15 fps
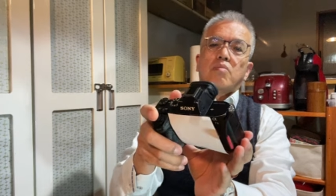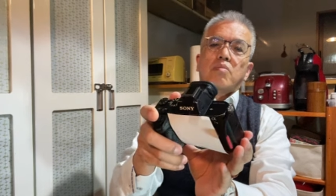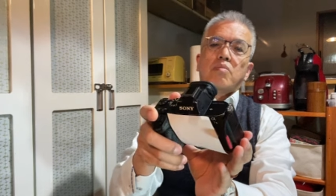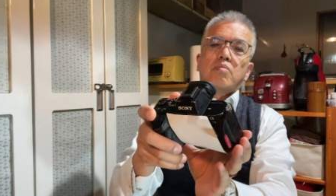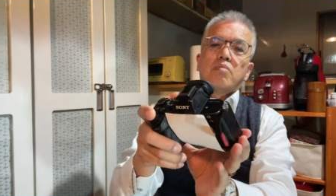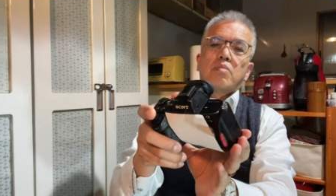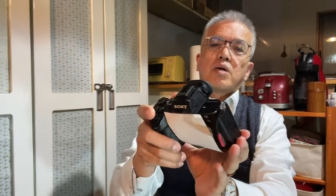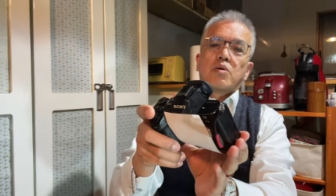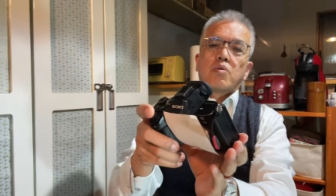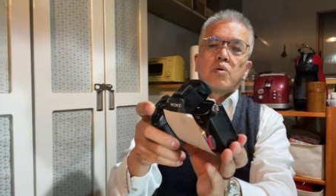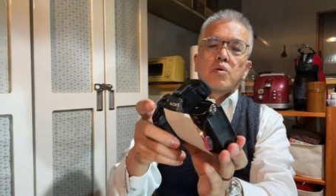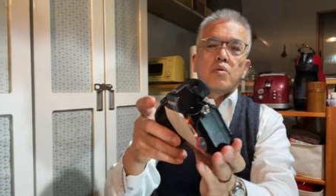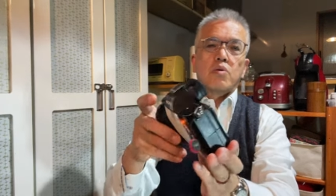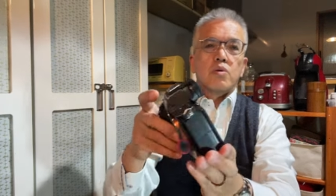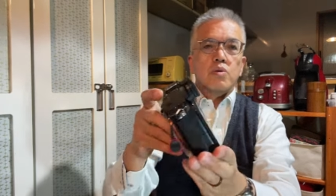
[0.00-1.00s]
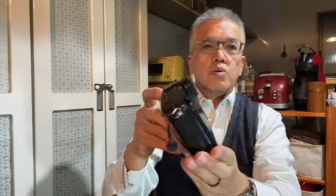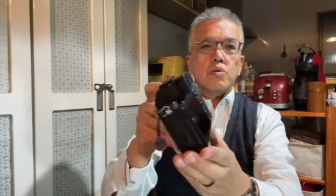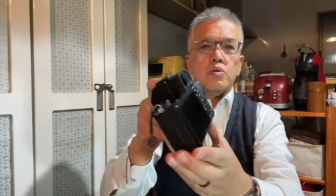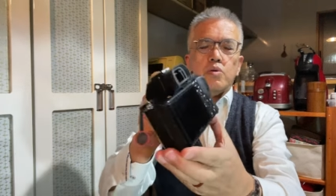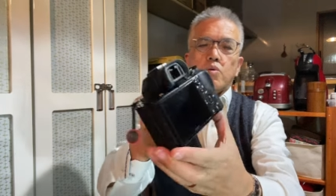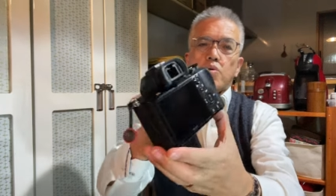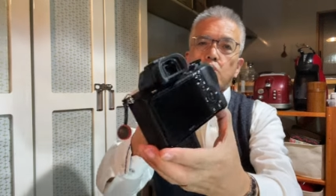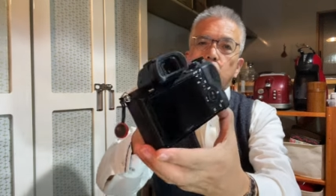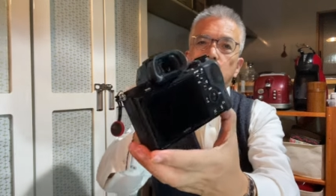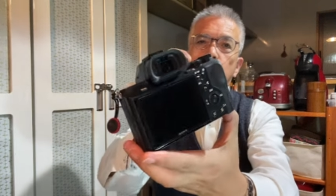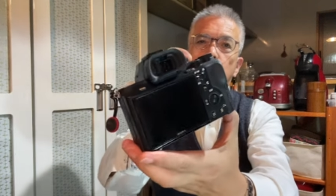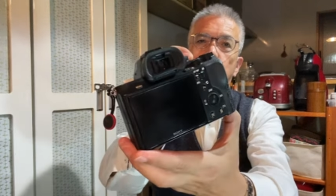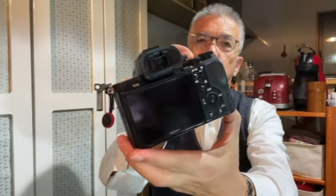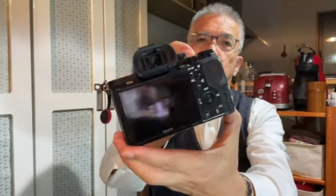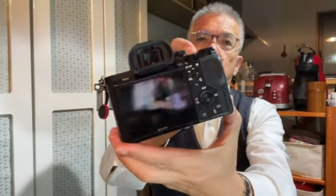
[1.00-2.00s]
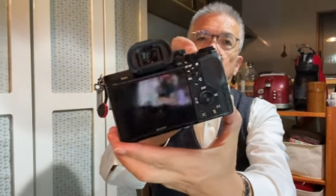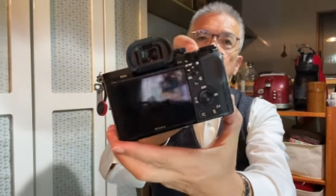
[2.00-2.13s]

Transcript: まあこのこの程度の